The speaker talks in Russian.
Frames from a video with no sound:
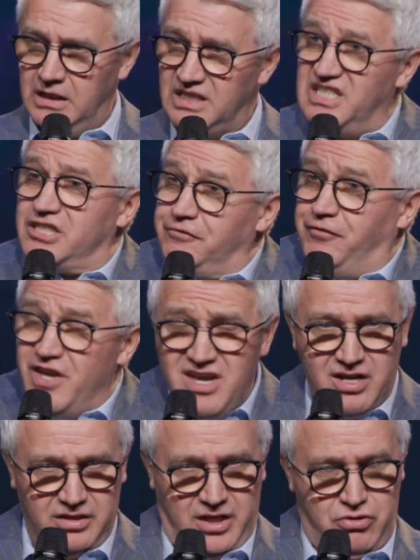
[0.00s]

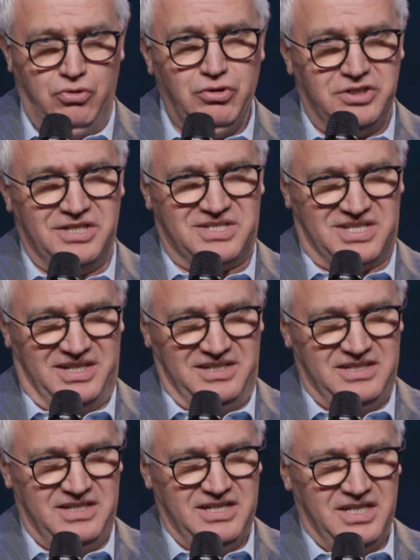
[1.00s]
Есфирь находится,
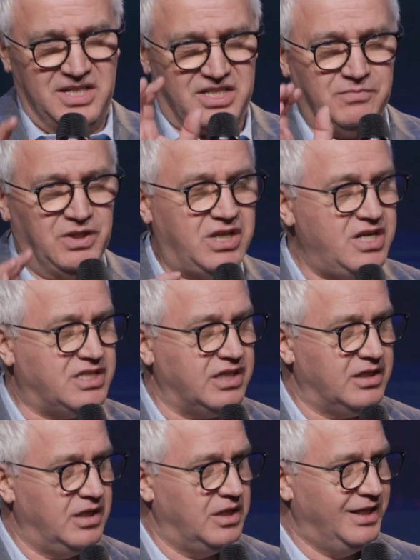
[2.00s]
смотрите,
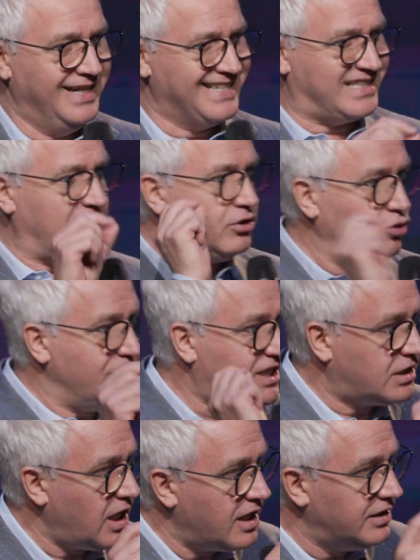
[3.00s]
с одной
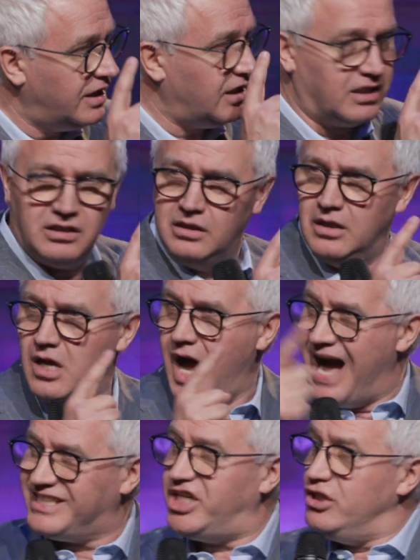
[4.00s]
стороны,
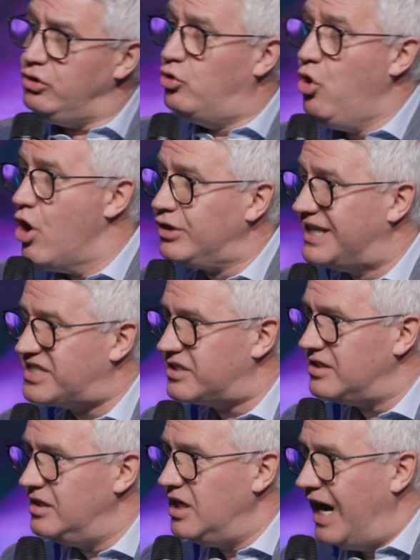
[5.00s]
один
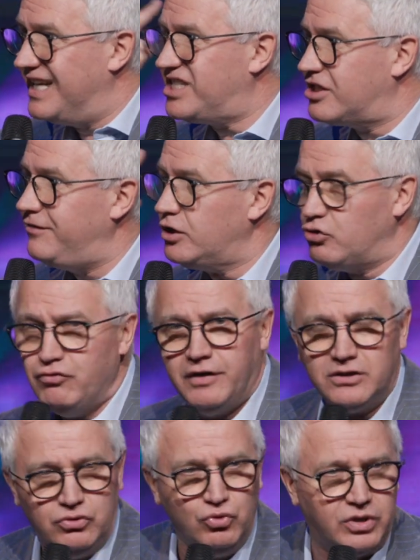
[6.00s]
голос от
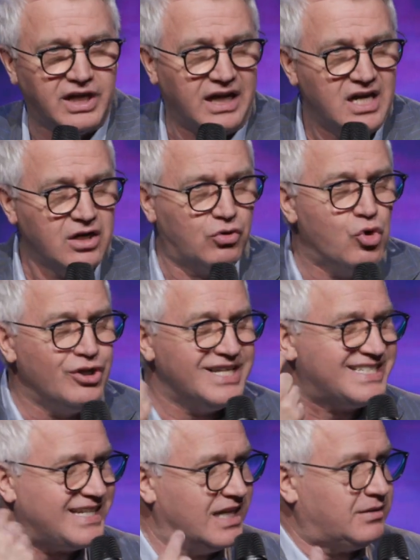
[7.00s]
Святого Духа,
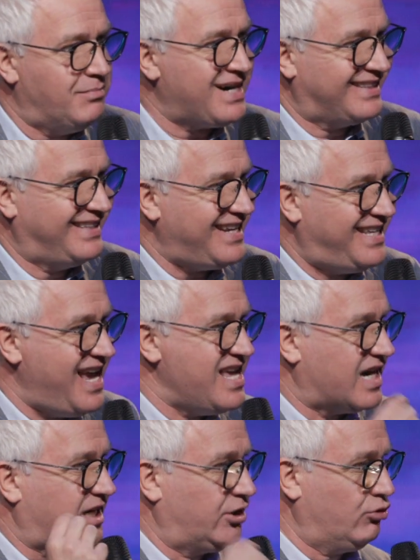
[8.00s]
голос от
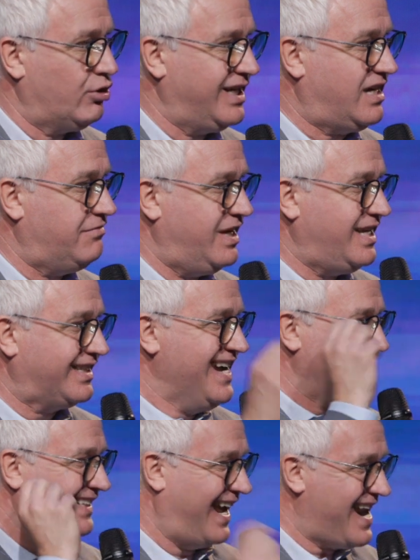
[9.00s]
Мардахея, который говорит,
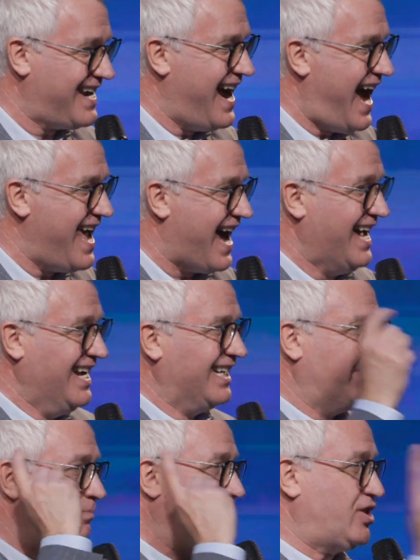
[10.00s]
дорогая,
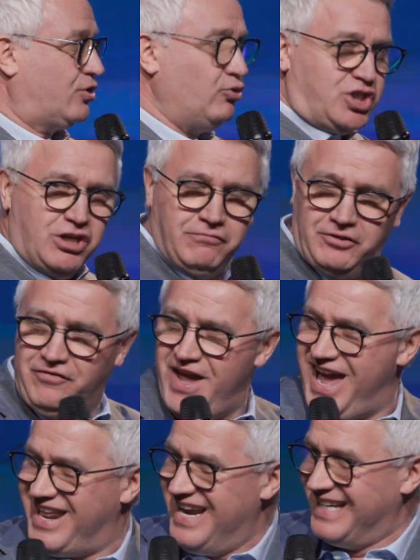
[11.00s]
постучи в
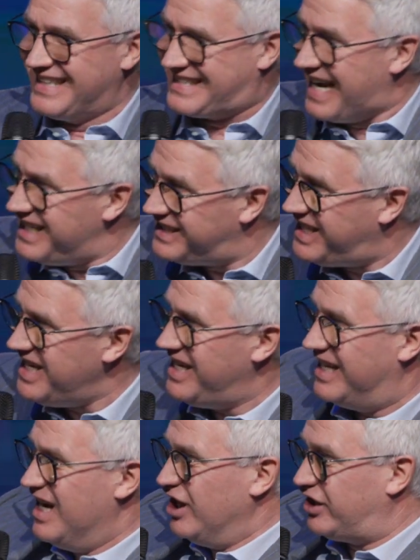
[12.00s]
дверь,
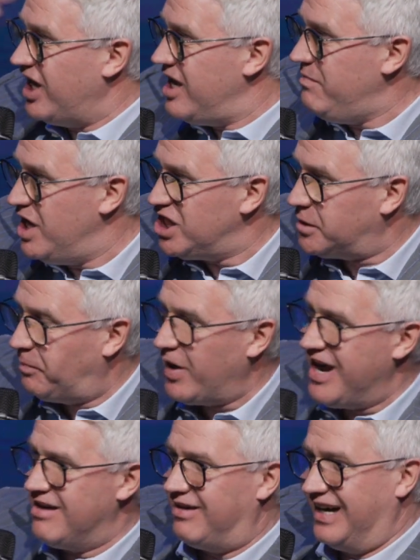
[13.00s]
зайди, ты имеешь
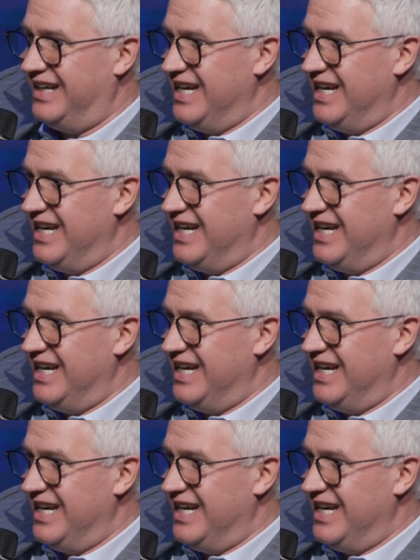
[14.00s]
право,